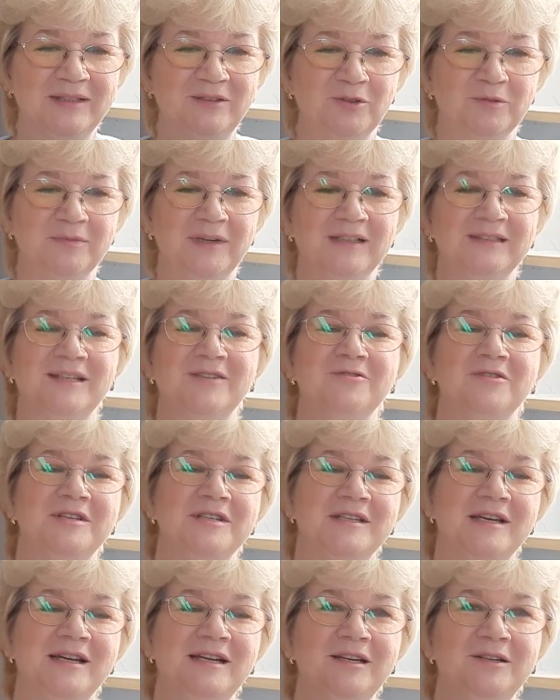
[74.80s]
Потом, когда
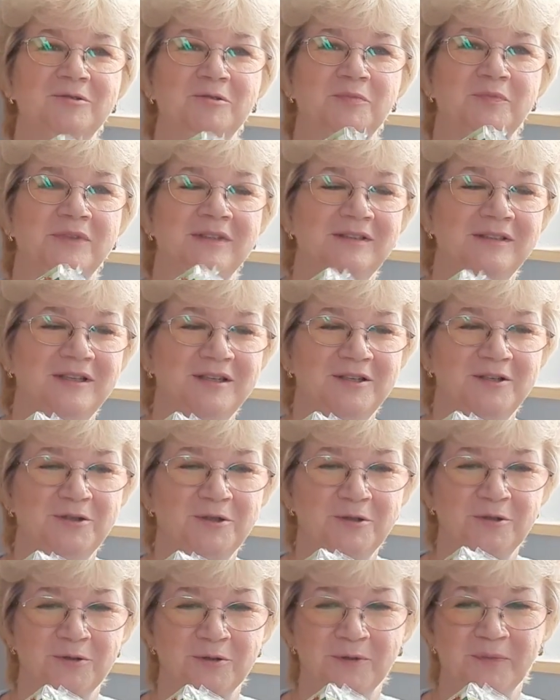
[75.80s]
выезжали, купила
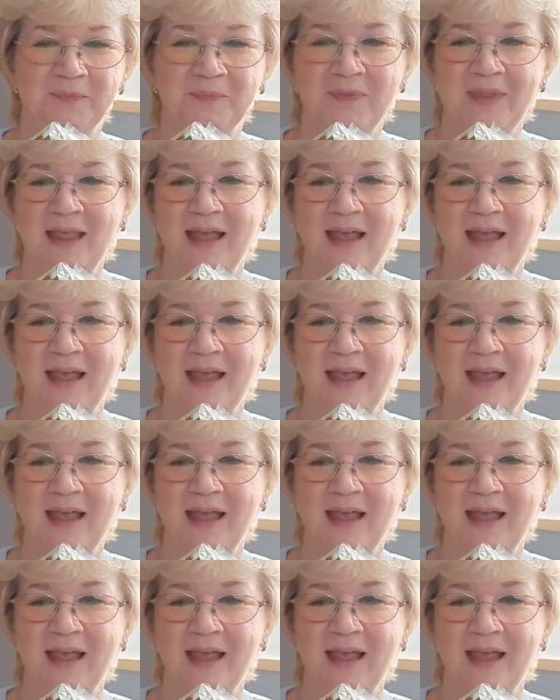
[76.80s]
еще.